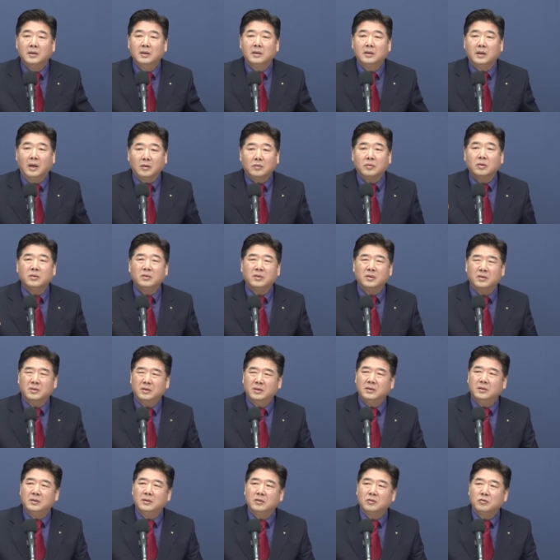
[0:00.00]

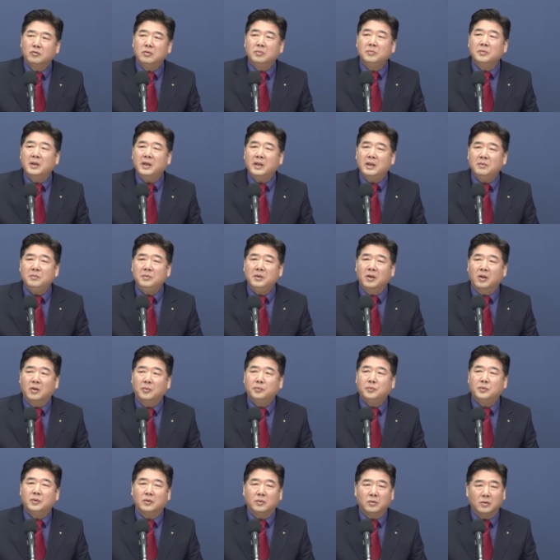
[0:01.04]
대통령은 국민의힘이
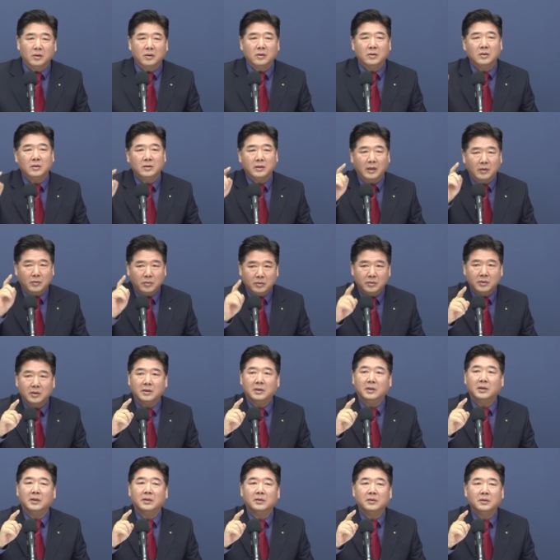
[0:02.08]
없어도
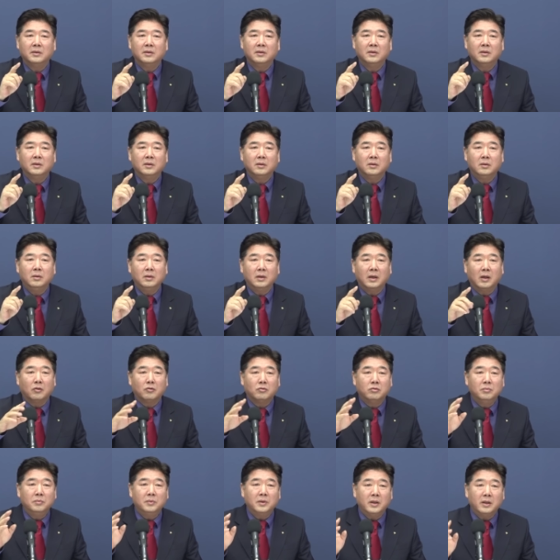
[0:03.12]
대통령이에요. 그러나
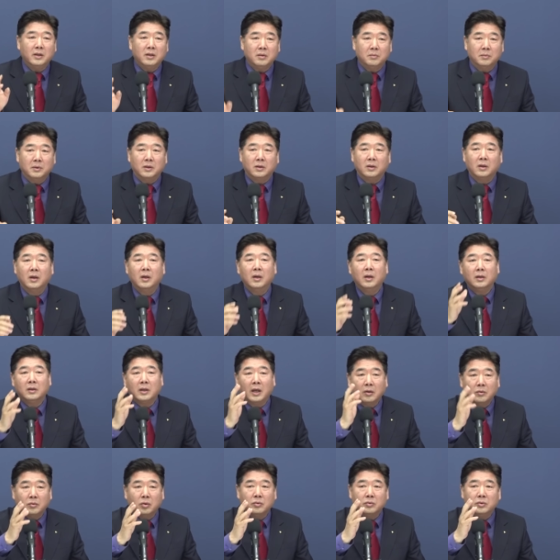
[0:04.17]
국민의힘은
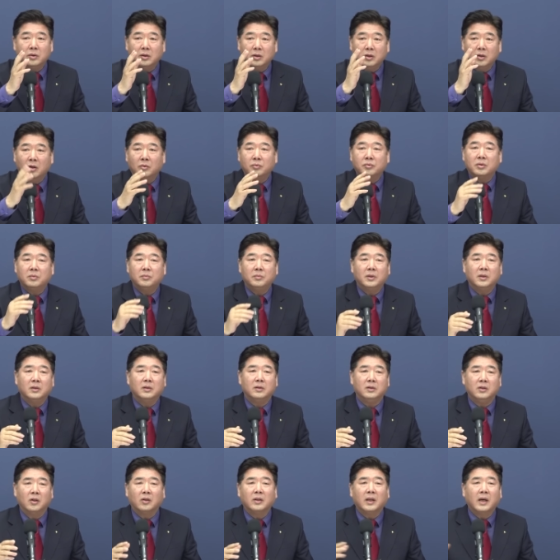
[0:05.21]
대통령이
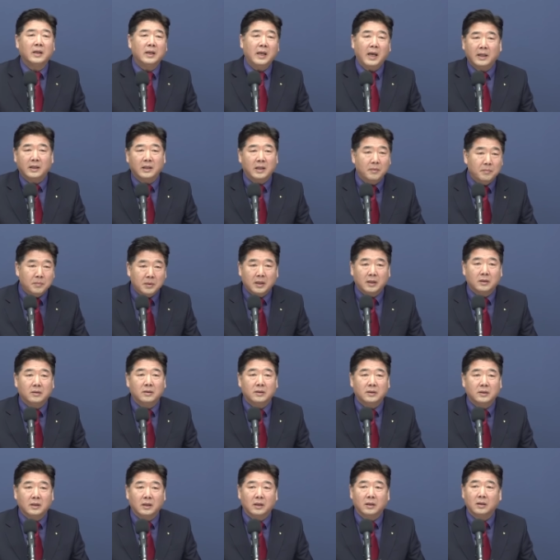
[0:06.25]
없으면 여당이 안 됩니다.
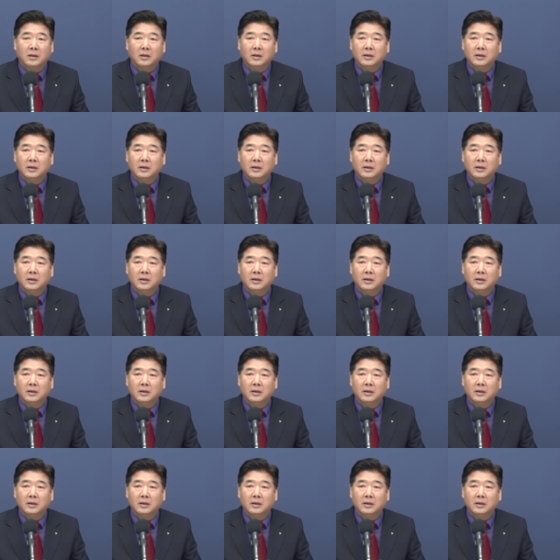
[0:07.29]
더 이상.